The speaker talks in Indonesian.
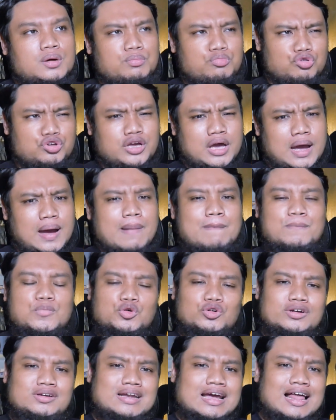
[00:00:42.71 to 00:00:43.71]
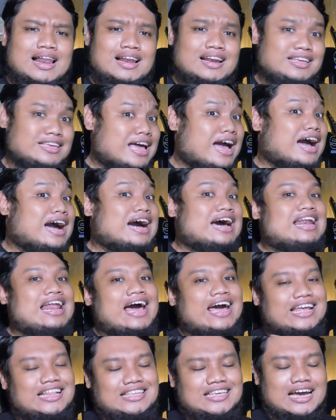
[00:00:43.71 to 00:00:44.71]
punya modal yang
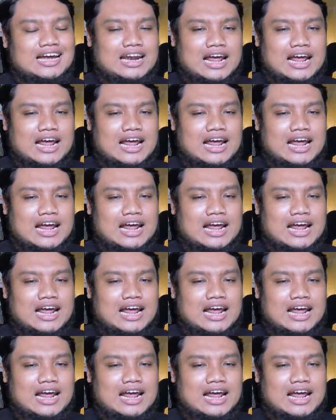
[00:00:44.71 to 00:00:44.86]
lainnya.